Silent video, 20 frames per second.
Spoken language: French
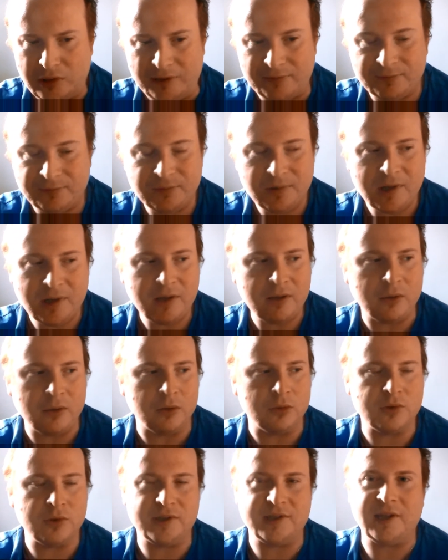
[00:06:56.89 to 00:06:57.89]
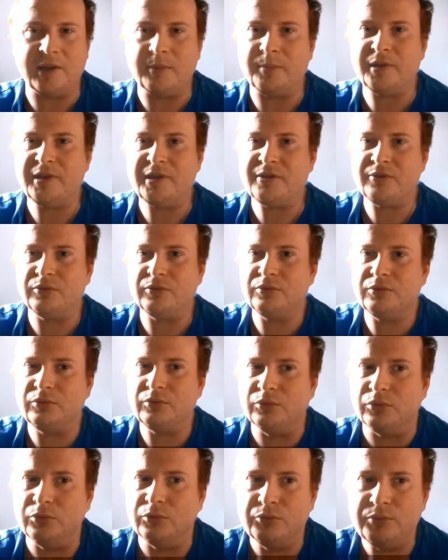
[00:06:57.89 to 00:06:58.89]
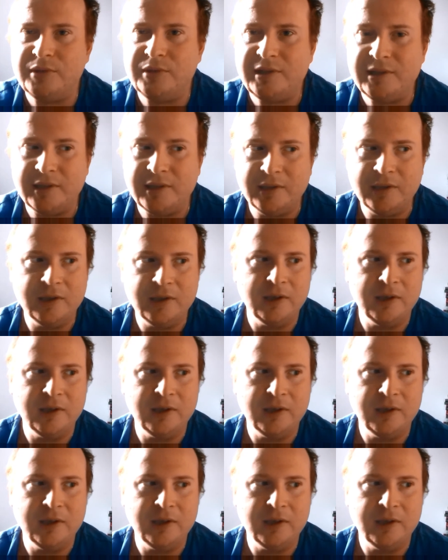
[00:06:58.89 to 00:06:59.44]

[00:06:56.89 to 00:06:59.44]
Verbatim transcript: Des fois, euh, c'était impressionnant, l'ennui,